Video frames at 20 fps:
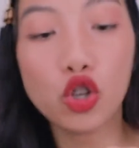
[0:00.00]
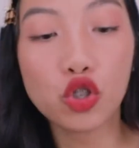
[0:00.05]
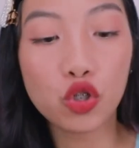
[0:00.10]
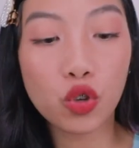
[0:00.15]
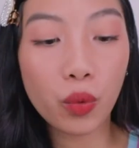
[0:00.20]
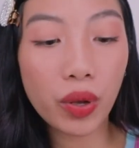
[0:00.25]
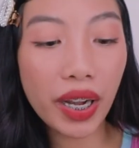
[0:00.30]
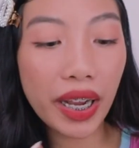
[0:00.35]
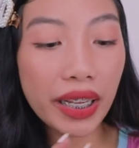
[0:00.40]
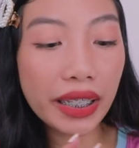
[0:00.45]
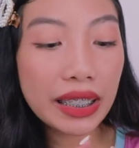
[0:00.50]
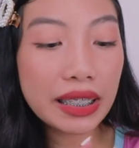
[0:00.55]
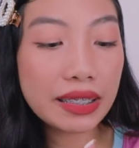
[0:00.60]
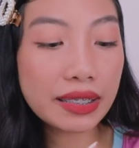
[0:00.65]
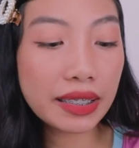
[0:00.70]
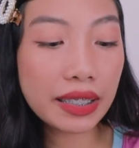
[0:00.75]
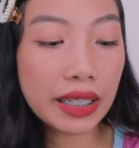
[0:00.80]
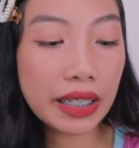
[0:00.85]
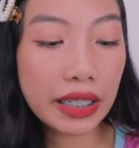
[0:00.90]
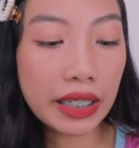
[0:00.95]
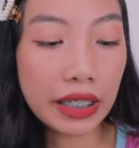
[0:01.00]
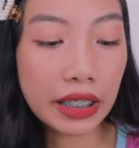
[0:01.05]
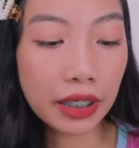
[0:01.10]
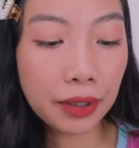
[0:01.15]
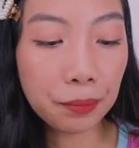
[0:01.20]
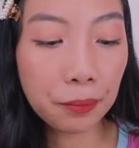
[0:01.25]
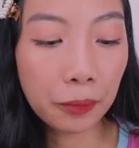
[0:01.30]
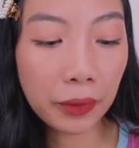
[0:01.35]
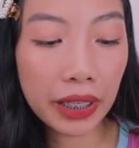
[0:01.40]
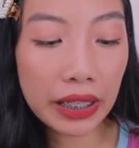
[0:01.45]
So, what I can see
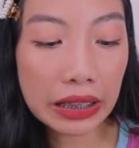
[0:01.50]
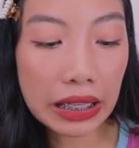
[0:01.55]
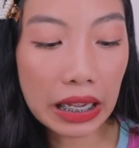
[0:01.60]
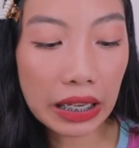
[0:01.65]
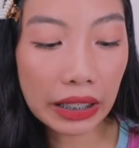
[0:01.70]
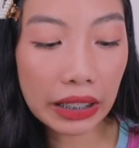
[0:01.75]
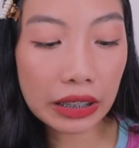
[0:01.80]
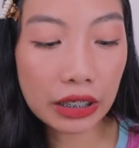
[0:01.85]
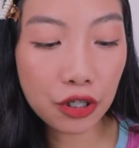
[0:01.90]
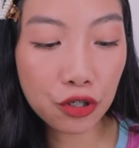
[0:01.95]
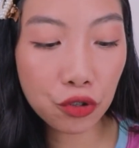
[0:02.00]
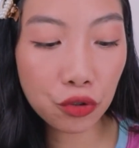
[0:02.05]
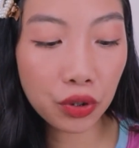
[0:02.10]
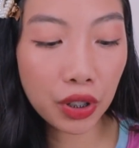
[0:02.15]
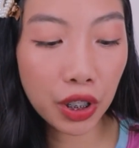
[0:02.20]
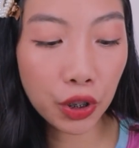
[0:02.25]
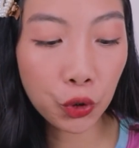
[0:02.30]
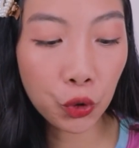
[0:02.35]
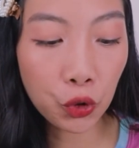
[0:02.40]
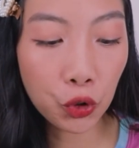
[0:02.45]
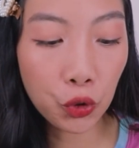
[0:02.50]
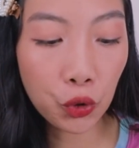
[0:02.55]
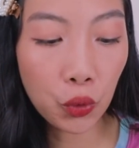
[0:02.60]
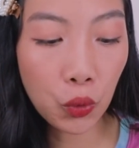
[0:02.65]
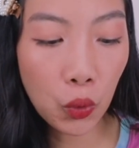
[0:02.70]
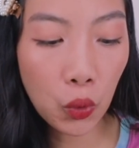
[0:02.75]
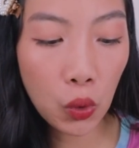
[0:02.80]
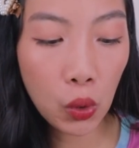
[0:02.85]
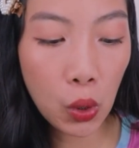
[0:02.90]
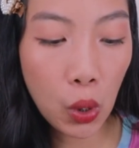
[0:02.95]
here, kitang-kita nyo dito
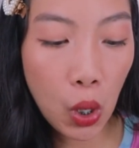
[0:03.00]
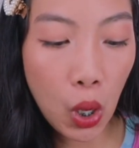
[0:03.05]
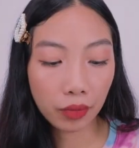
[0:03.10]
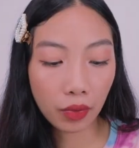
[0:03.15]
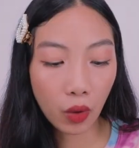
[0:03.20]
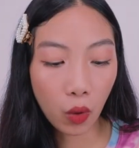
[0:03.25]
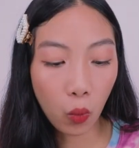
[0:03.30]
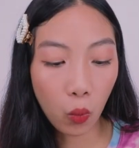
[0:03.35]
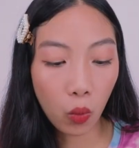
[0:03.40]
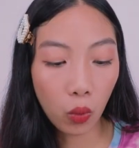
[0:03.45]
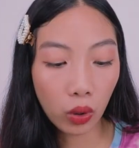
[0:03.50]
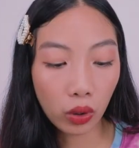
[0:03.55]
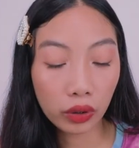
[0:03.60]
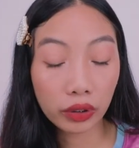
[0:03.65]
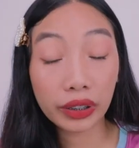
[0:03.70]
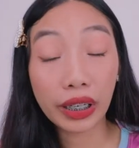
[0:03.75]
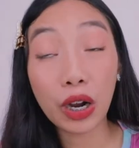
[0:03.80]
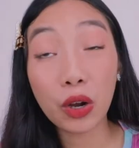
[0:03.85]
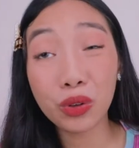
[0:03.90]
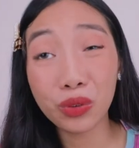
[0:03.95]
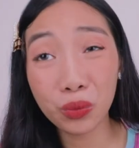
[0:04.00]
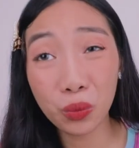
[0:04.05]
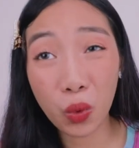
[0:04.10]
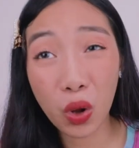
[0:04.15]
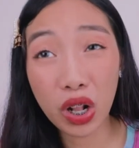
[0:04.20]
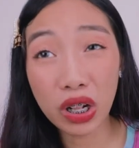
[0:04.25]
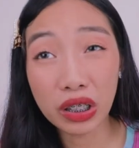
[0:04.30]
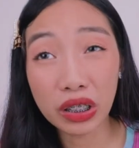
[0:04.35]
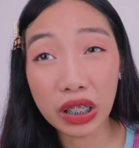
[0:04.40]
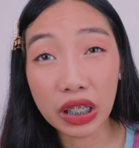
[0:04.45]
yung ground
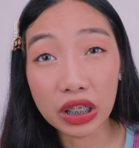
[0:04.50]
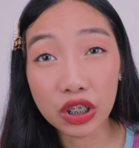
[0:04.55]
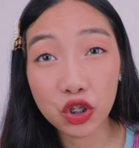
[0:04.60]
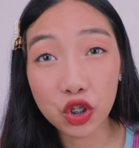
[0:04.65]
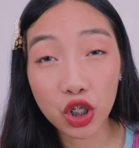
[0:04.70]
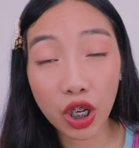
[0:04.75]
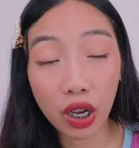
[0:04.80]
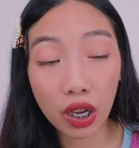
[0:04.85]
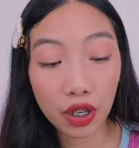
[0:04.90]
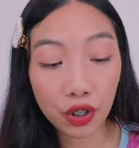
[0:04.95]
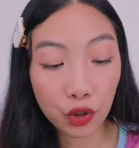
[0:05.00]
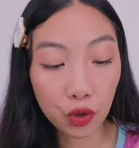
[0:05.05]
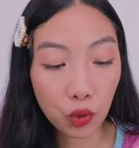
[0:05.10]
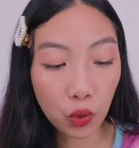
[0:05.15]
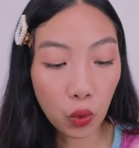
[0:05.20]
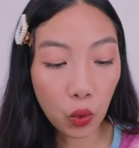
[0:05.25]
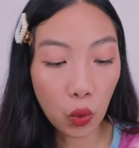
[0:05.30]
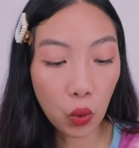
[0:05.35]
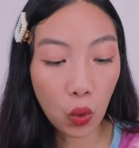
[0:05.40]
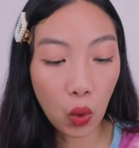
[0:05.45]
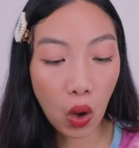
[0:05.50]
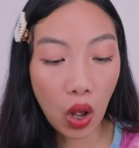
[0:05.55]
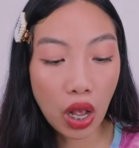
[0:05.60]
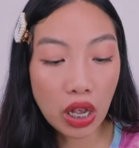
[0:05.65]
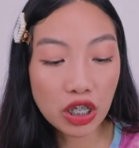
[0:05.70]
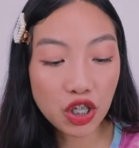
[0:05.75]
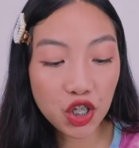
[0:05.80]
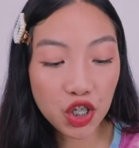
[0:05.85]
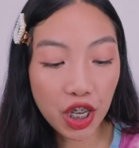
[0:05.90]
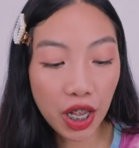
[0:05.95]
walnut, tsaka yung
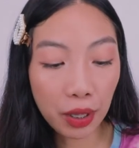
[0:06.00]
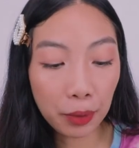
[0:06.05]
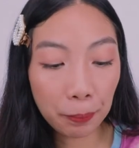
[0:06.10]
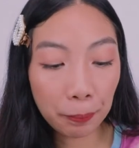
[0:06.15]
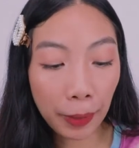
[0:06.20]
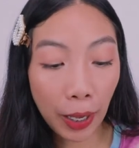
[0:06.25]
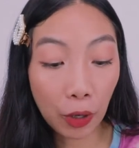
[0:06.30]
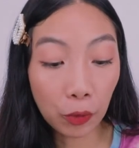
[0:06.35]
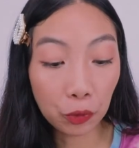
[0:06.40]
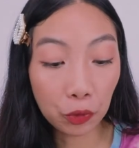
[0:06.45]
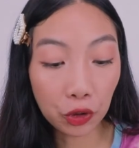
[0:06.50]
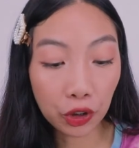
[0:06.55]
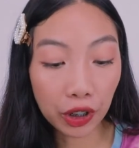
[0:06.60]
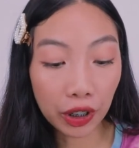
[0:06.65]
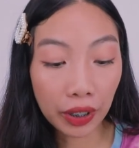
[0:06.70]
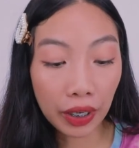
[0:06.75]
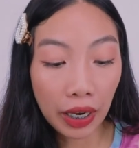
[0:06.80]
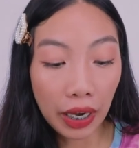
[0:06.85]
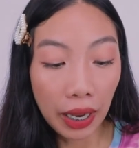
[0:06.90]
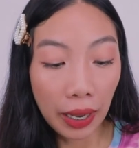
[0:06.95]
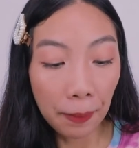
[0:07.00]
shell powder.